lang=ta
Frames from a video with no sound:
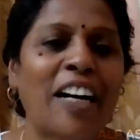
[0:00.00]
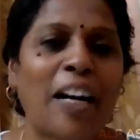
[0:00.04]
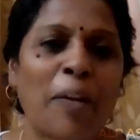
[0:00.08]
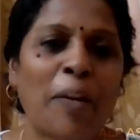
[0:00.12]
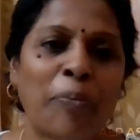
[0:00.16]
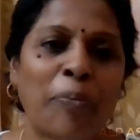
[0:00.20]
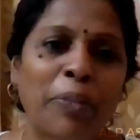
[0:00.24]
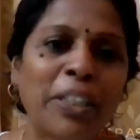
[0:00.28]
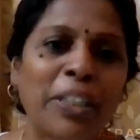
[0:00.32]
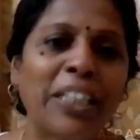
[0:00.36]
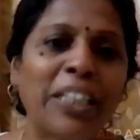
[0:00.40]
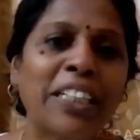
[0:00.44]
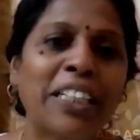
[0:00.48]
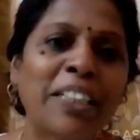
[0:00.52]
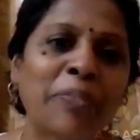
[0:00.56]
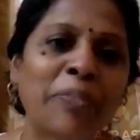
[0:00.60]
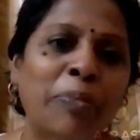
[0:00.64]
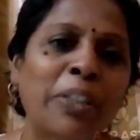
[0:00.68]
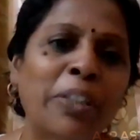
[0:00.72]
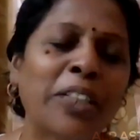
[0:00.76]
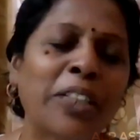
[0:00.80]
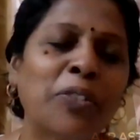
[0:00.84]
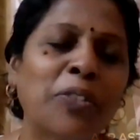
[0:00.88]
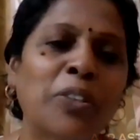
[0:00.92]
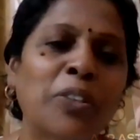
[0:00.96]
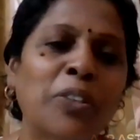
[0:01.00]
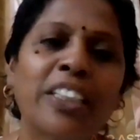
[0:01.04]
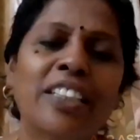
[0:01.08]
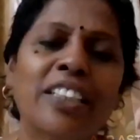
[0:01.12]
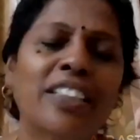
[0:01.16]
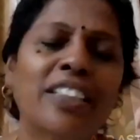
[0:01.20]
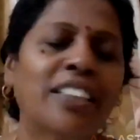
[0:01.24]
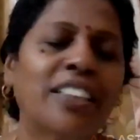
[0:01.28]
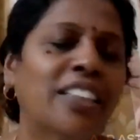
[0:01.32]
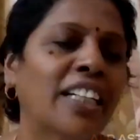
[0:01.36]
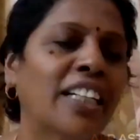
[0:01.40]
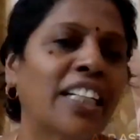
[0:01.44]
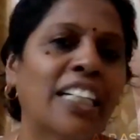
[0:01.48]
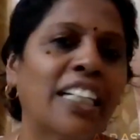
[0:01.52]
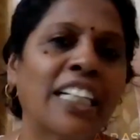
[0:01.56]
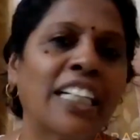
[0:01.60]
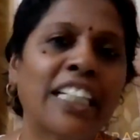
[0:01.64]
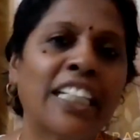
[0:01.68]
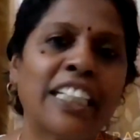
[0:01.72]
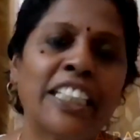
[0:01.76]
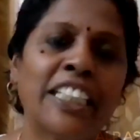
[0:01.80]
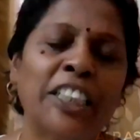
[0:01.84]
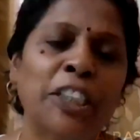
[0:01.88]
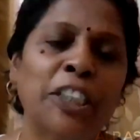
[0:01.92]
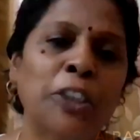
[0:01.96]
அப்படி இப்படின்னு ஒன்று இருக்குன்னு தெரியாது
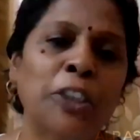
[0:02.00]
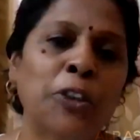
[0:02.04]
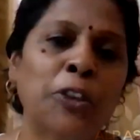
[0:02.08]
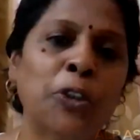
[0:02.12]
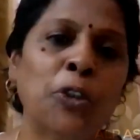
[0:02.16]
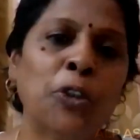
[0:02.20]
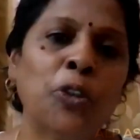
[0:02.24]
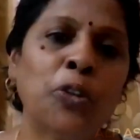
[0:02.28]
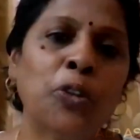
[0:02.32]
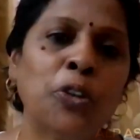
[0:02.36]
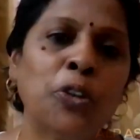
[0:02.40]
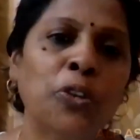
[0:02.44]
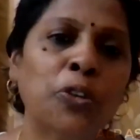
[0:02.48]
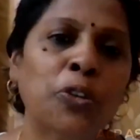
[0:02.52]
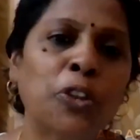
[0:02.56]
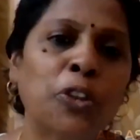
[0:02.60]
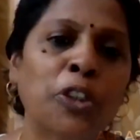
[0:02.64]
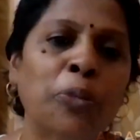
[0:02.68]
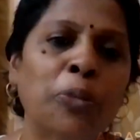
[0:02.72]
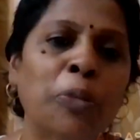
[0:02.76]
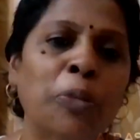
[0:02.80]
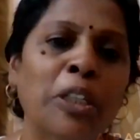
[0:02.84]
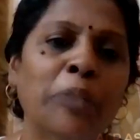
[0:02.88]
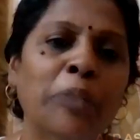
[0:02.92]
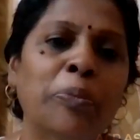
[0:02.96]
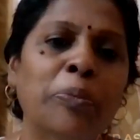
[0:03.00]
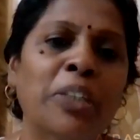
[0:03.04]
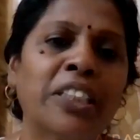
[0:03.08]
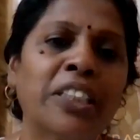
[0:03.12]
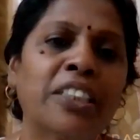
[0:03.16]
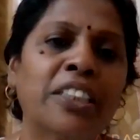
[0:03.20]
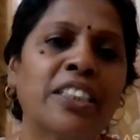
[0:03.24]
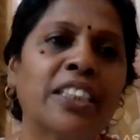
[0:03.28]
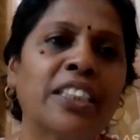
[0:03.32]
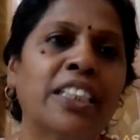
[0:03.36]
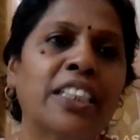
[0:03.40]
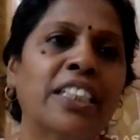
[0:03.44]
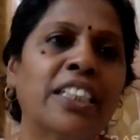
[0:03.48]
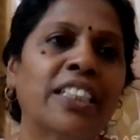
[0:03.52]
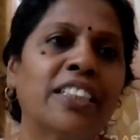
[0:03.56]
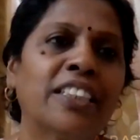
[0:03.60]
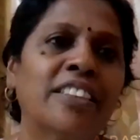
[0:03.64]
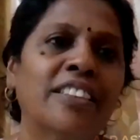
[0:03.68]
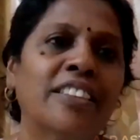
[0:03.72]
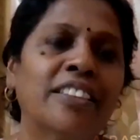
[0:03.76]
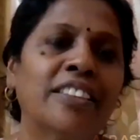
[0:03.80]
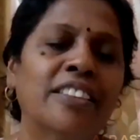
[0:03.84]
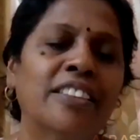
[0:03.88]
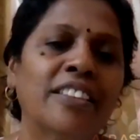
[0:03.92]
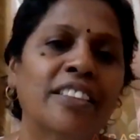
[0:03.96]
நான் எந்த டியூ யூடியூப்லேயும் பார்த்தது
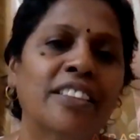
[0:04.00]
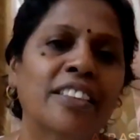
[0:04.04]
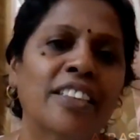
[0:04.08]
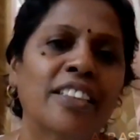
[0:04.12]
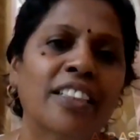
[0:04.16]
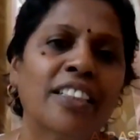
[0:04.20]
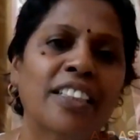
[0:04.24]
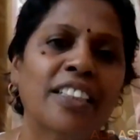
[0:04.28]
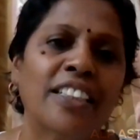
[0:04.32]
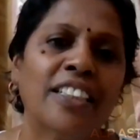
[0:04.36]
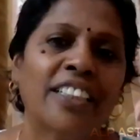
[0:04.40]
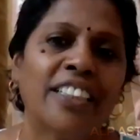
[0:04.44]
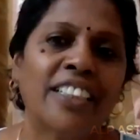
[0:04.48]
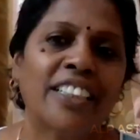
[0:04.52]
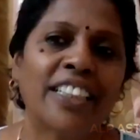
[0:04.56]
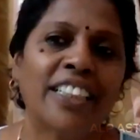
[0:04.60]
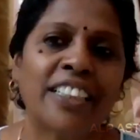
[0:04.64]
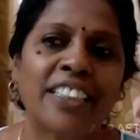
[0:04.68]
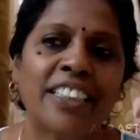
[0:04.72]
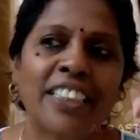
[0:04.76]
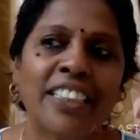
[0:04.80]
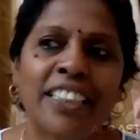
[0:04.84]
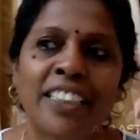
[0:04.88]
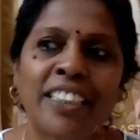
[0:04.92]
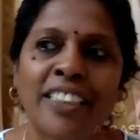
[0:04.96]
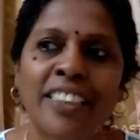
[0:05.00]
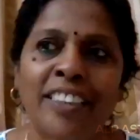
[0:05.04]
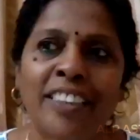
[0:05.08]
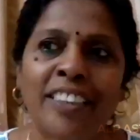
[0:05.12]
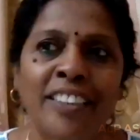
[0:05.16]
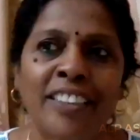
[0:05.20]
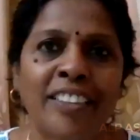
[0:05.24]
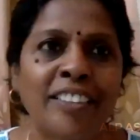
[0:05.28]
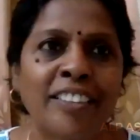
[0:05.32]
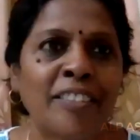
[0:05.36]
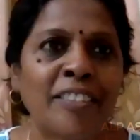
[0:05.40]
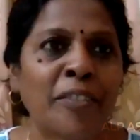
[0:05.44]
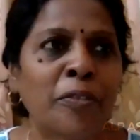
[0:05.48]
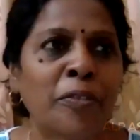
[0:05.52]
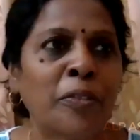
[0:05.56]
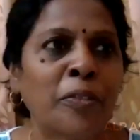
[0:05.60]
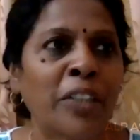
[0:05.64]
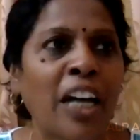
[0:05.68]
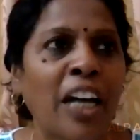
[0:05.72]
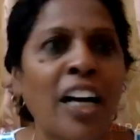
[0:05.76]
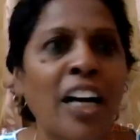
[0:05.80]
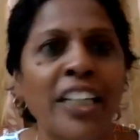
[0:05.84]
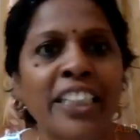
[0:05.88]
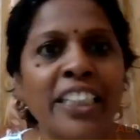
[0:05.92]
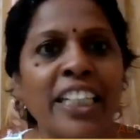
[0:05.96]
கிடையாது எந்த
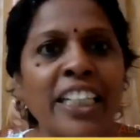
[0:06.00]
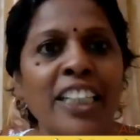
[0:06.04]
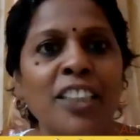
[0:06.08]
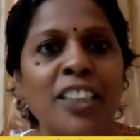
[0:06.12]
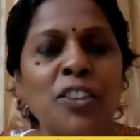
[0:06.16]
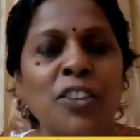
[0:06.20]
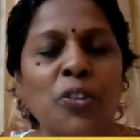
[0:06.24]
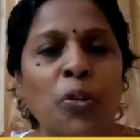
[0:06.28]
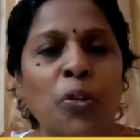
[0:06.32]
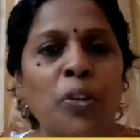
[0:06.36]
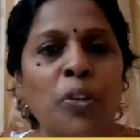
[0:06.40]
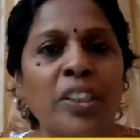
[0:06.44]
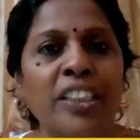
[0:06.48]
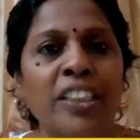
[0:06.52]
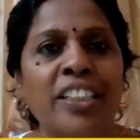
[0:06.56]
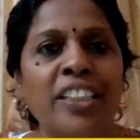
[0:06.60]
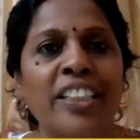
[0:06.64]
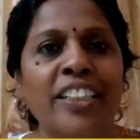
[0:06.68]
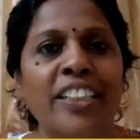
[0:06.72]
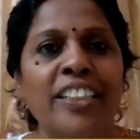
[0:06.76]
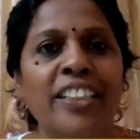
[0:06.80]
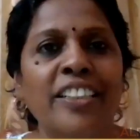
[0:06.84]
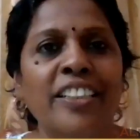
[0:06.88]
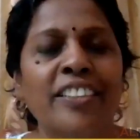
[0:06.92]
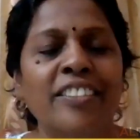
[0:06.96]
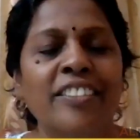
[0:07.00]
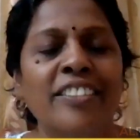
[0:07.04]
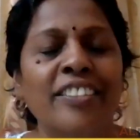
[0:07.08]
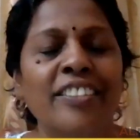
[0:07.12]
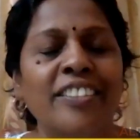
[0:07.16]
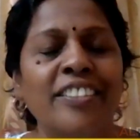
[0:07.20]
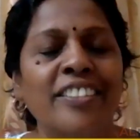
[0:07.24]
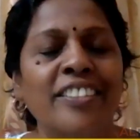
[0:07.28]
யாரும் எனக்கு சொன்னது கிடையாது